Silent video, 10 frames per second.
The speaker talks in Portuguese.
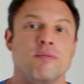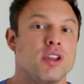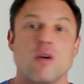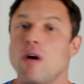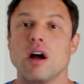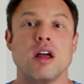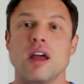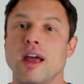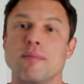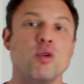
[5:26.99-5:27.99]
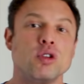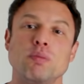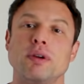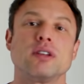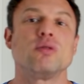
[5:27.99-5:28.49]
Então, ó, é
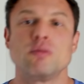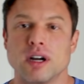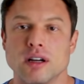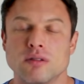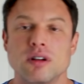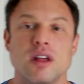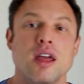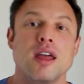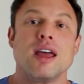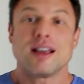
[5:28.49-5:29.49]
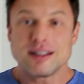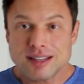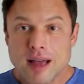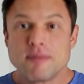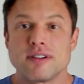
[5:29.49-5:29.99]
muito preto no branco. Quem
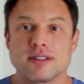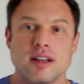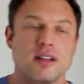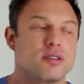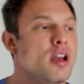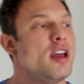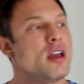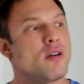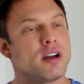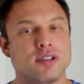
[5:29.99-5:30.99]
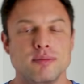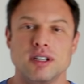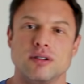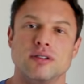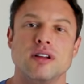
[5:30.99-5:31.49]
sabe fazer isso, eu
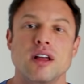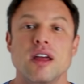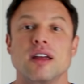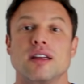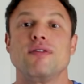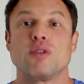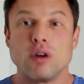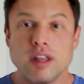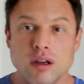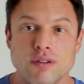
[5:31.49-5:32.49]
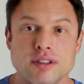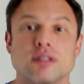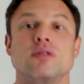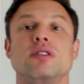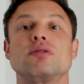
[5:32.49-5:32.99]
admiro. Quem ficou rico
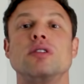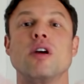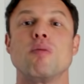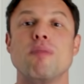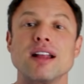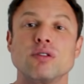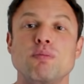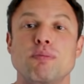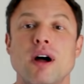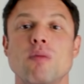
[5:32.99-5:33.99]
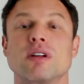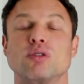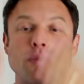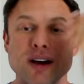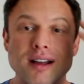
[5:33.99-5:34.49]
fazendo isso, eu bato palma,
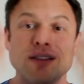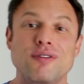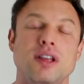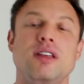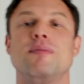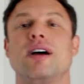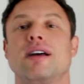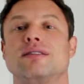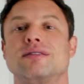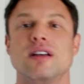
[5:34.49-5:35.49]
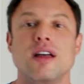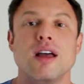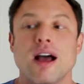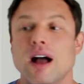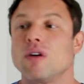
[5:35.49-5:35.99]
tomara que fique mais.
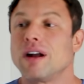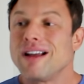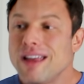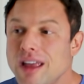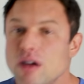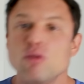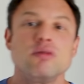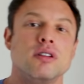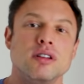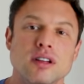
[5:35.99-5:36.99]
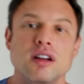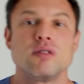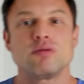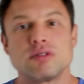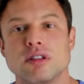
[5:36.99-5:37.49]
Agora, eu
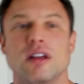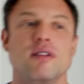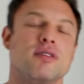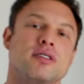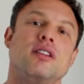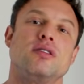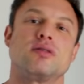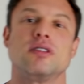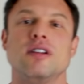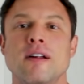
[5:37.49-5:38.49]
não sei fazer isso.